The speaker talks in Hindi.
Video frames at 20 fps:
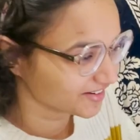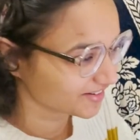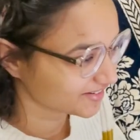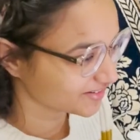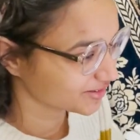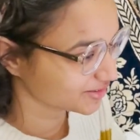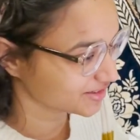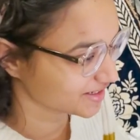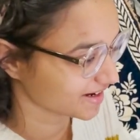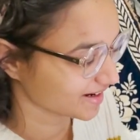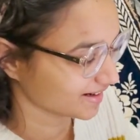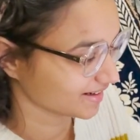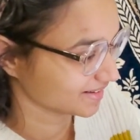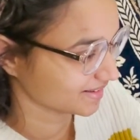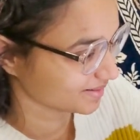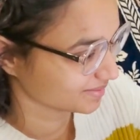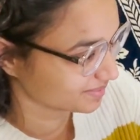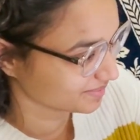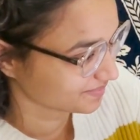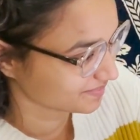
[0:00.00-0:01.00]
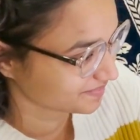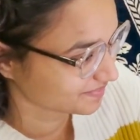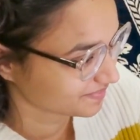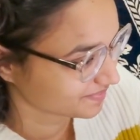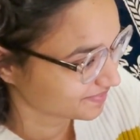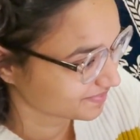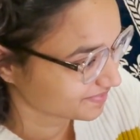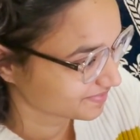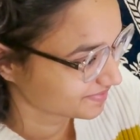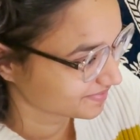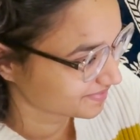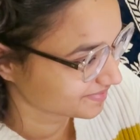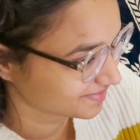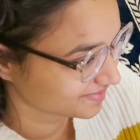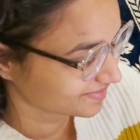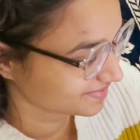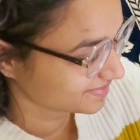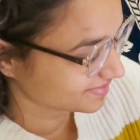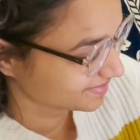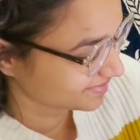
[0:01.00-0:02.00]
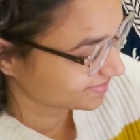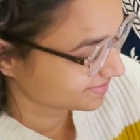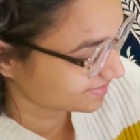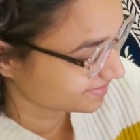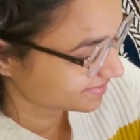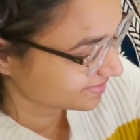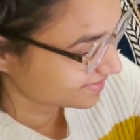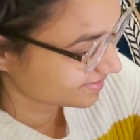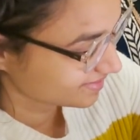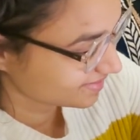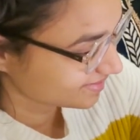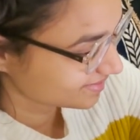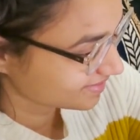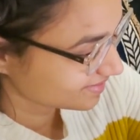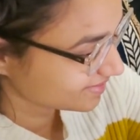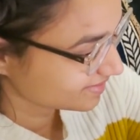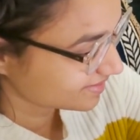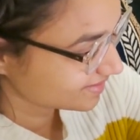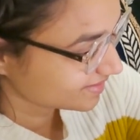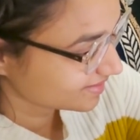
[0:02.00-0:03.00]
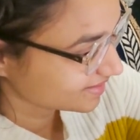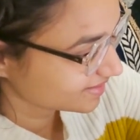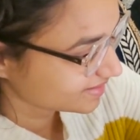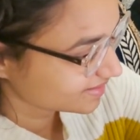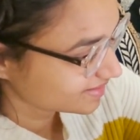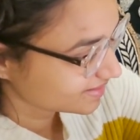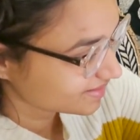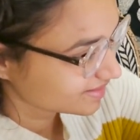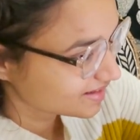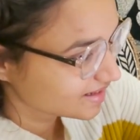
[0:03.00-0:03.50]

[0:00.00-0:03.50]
हो जाएगा इट्स ड्यू तो ठीक है पर ध्यान होना चाहिए ना ध्यान कहाँ रहता तेरा